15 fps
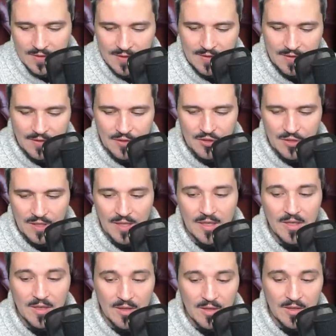c'est déjà
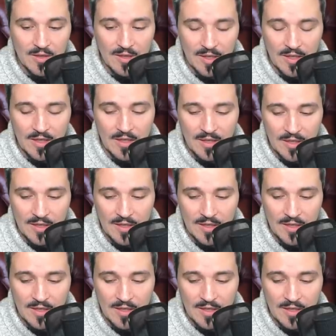un,